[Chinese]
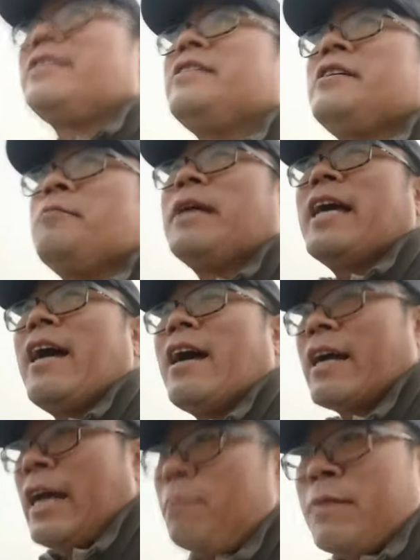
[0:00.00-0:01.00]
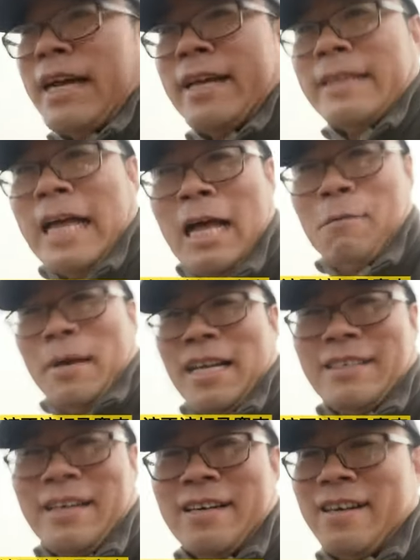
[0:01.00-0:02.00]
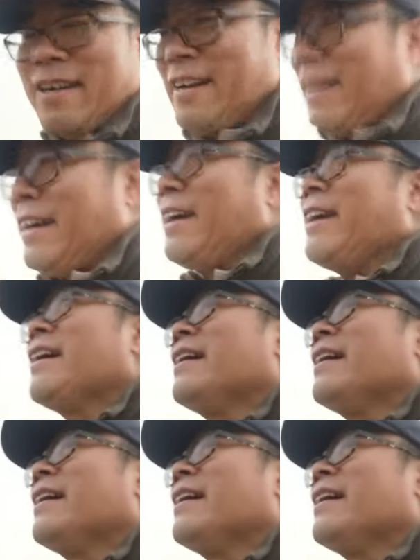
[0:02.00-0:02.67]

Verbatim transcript: 世界杯啊，该不该打马赛克？哎，